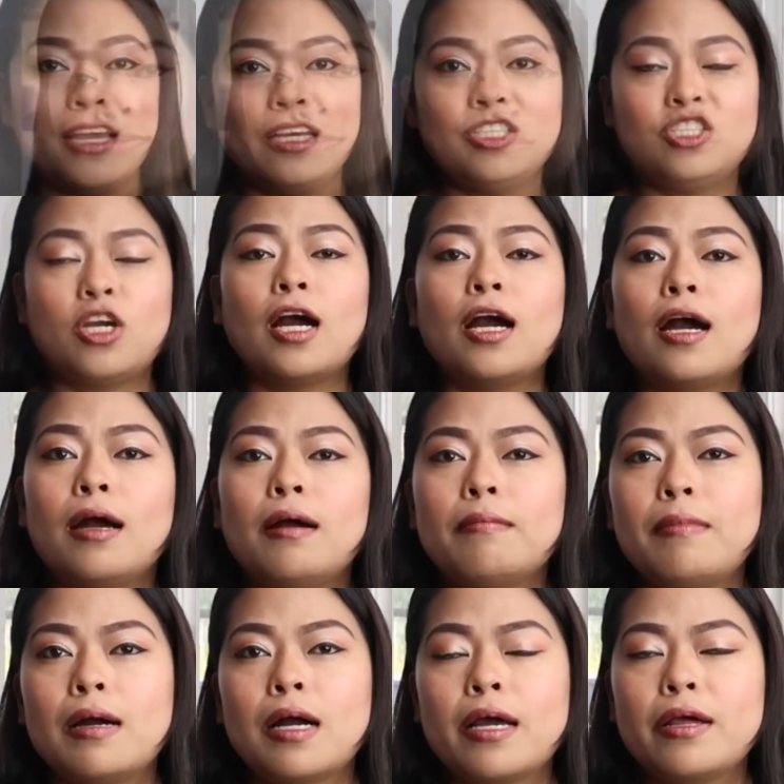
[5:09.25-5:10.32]
Tsaka
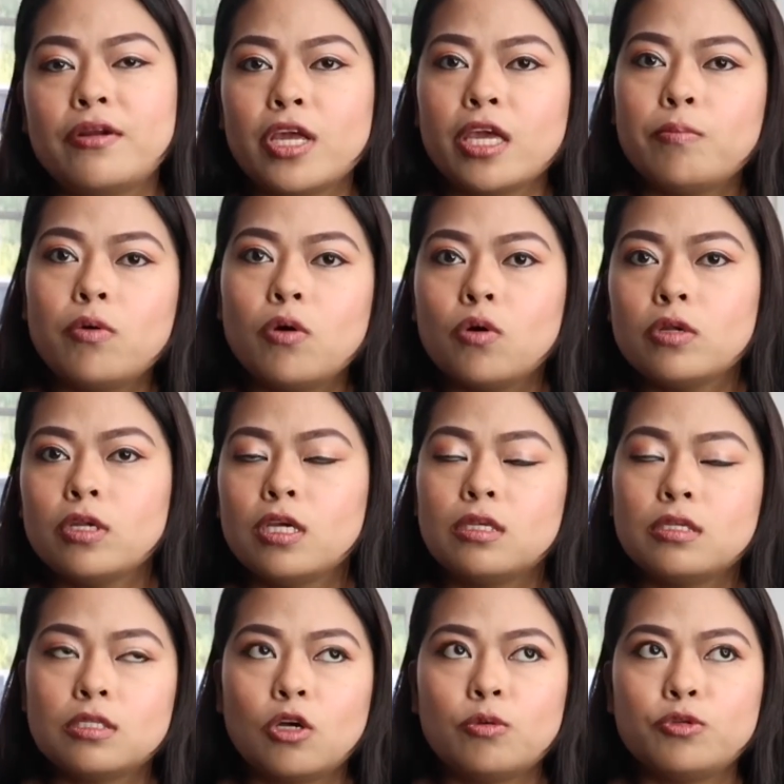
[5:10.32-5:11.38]
mga ribbon
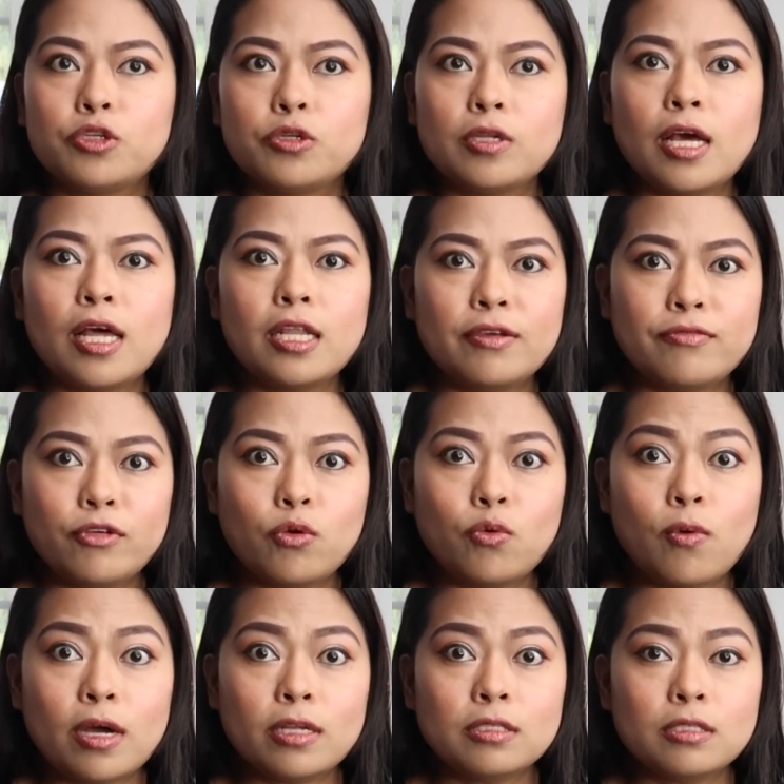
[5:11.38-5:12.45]
is optional if you
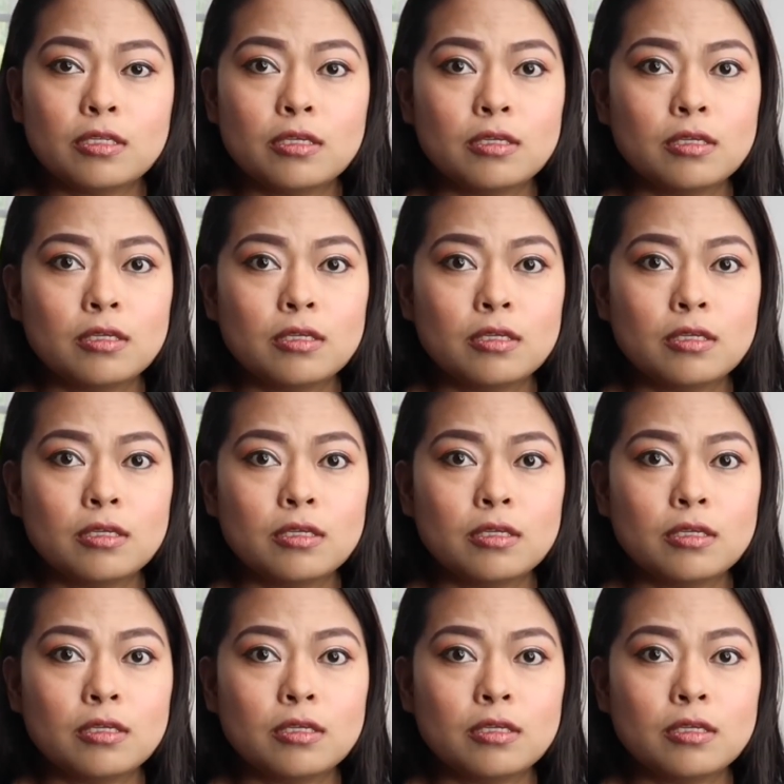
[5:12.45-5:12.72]
want.